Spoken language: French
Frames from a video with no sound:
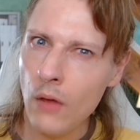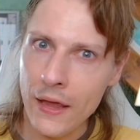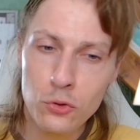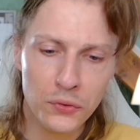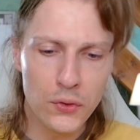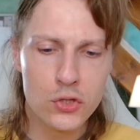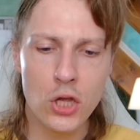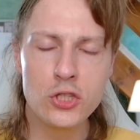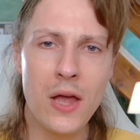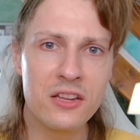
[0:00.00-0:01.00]
ils nous foncent
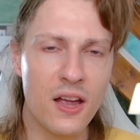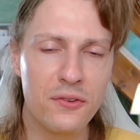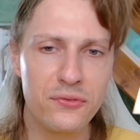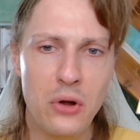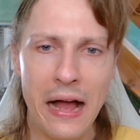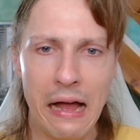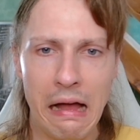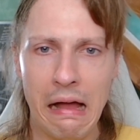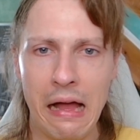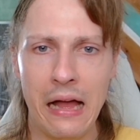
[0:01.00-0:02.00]
dessus à chaque
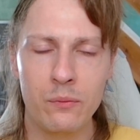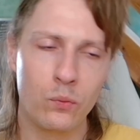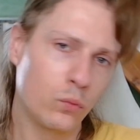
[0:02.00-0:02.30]
fois.